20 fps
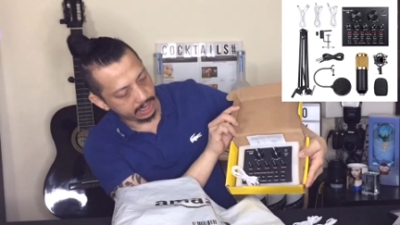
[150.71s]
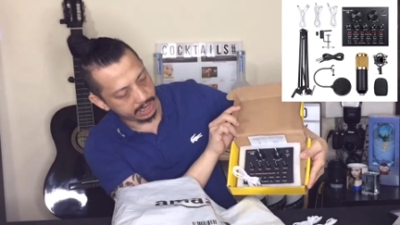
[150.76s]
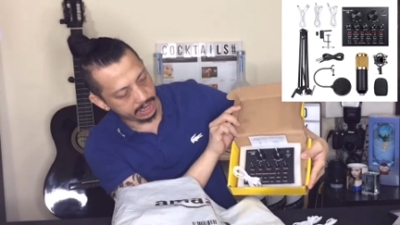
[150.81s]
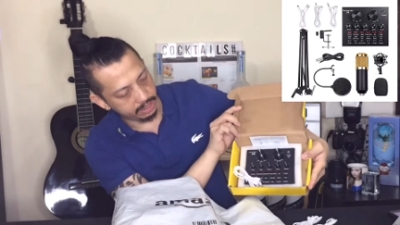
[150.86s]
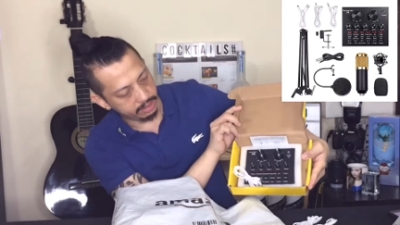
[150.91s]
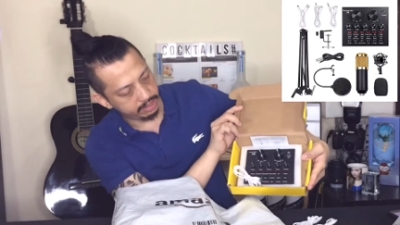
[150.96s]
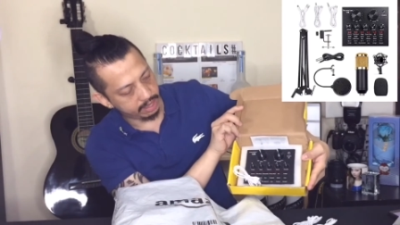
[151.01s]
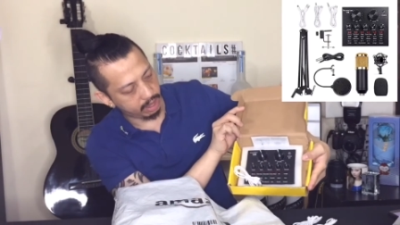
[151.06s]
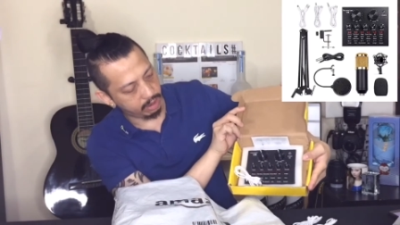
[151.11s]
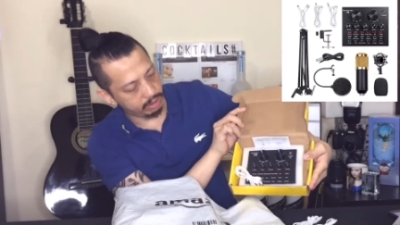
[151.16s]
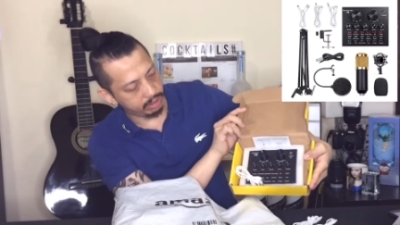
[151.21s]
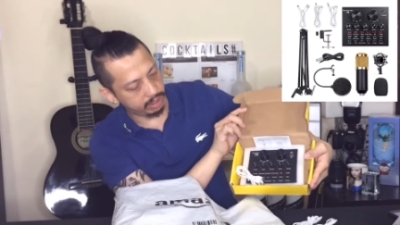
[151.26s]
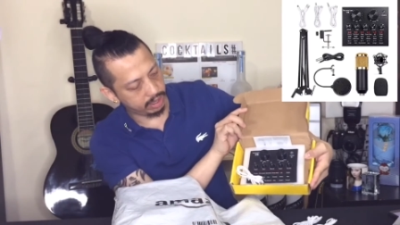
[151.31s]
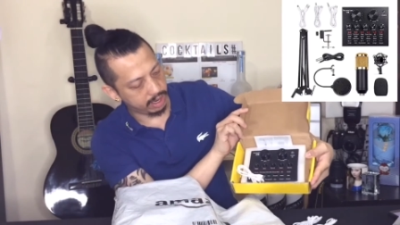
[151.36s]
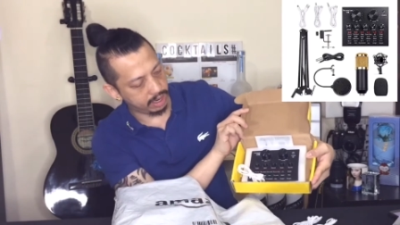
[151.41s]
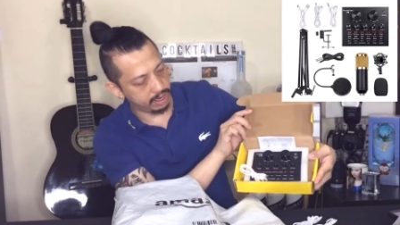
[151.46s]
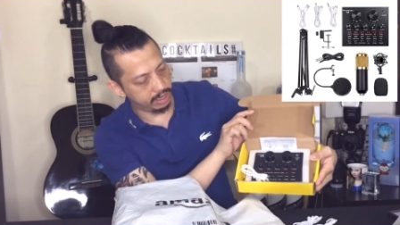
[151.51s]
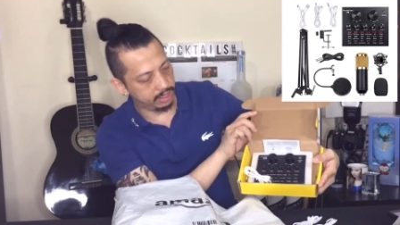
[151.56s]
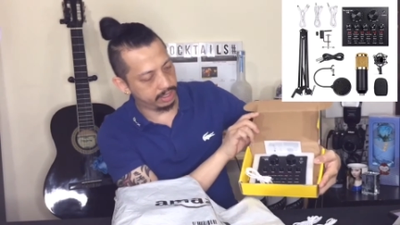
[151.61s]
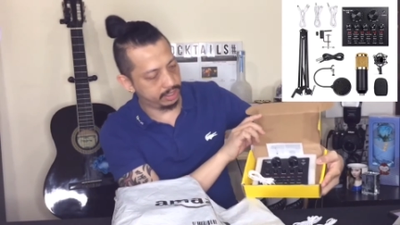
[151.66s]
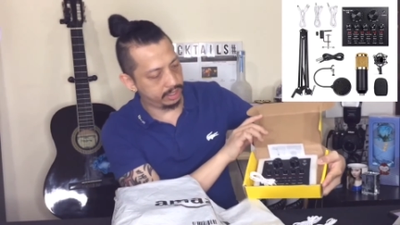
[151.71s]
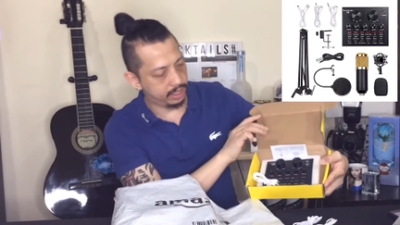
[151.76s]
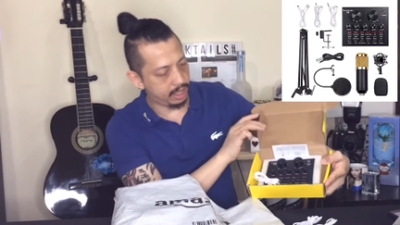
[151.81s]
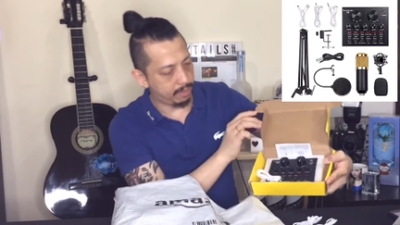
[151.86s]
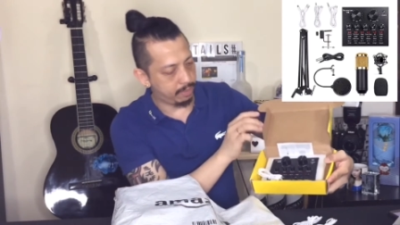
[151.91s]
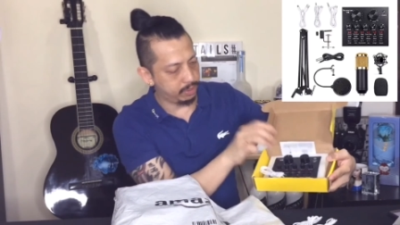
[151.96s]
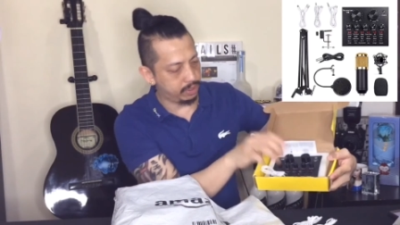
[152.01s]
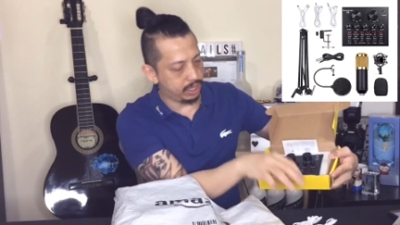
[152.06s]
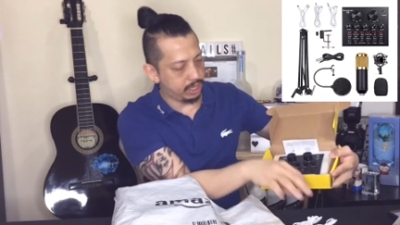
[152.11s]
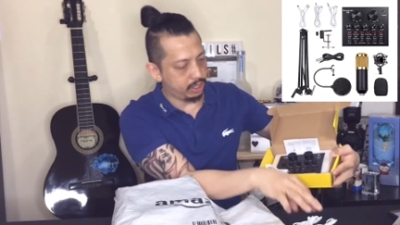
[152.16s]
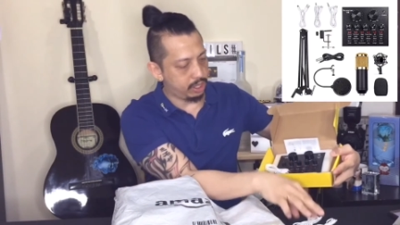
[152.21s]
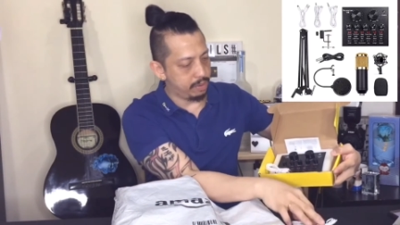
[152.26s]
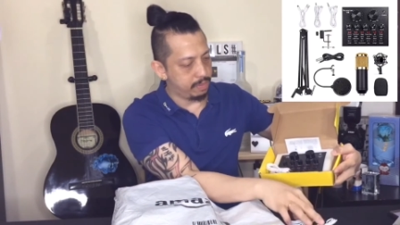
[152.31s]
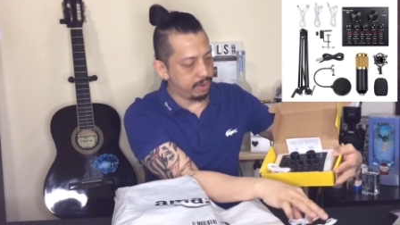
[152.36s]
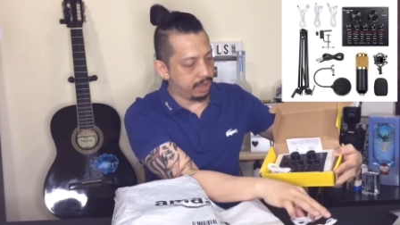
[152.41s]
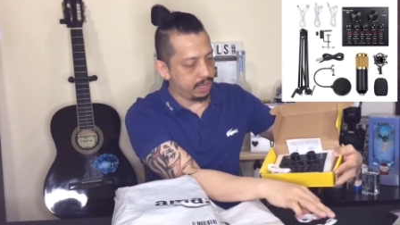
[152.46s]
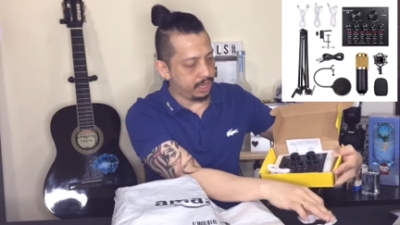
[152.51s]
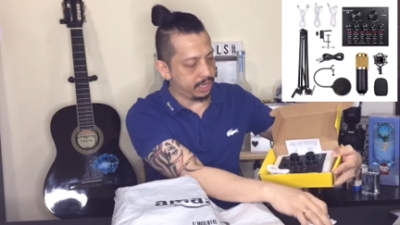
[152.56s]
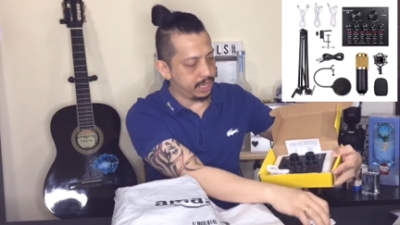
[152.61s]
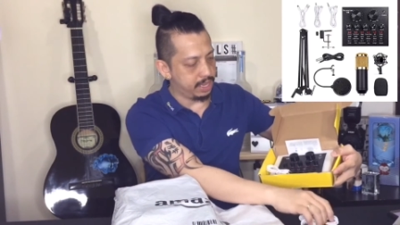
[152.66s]
Ayan, sound card. Tapos, ito
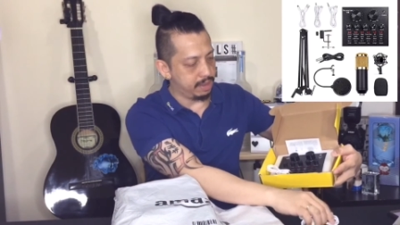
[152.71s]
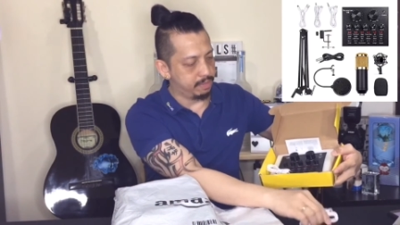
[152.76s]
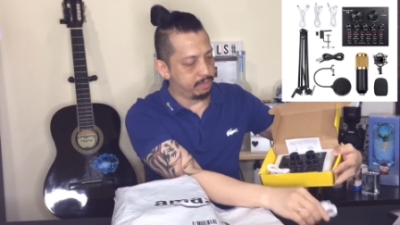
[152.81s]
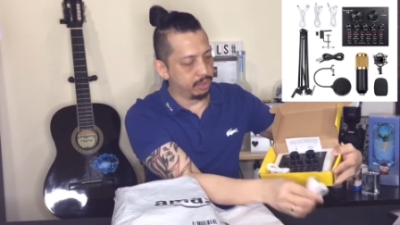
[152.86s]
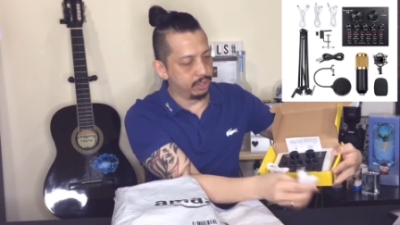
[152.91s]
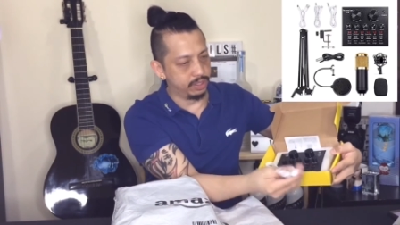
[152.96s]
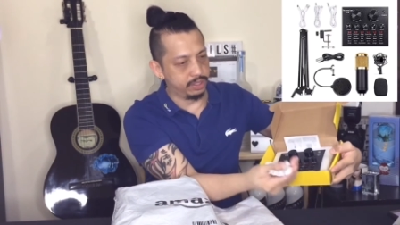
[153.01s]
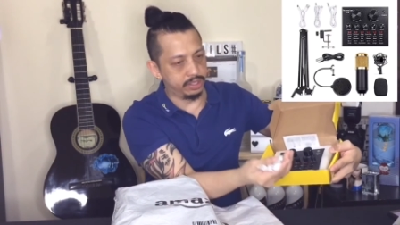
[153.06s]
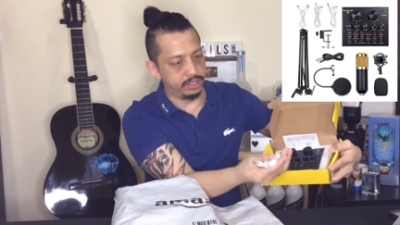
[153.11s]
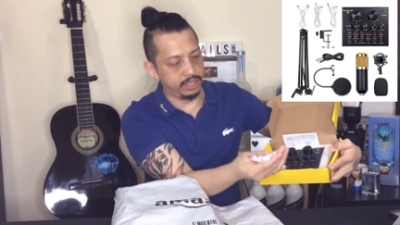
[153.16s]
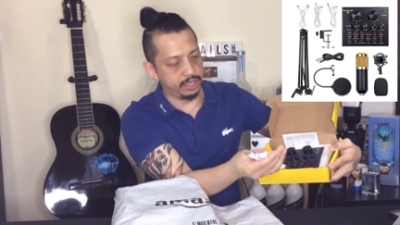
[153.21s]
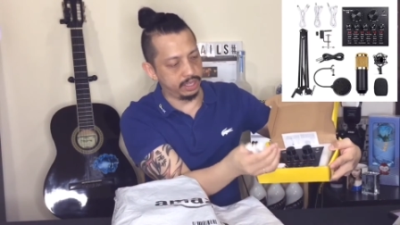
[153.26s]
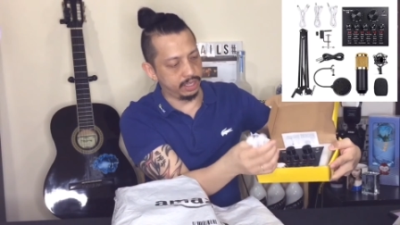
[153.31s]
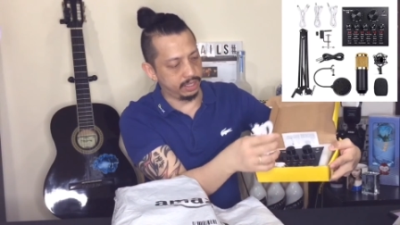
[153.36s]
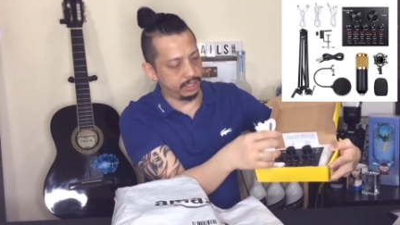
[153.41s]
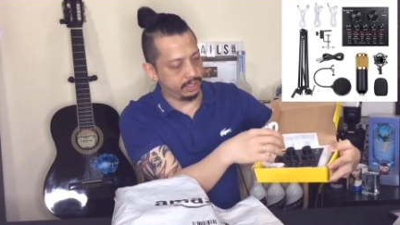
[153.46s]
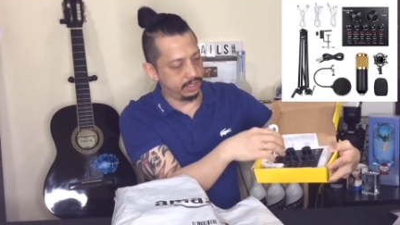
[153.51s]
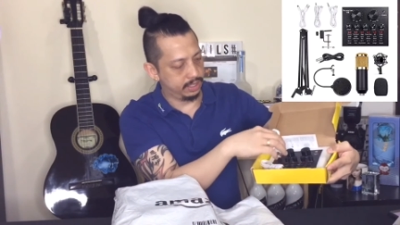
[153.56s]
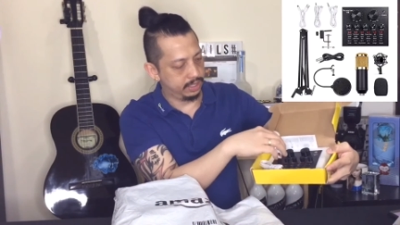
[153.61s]
yung mga cables niya.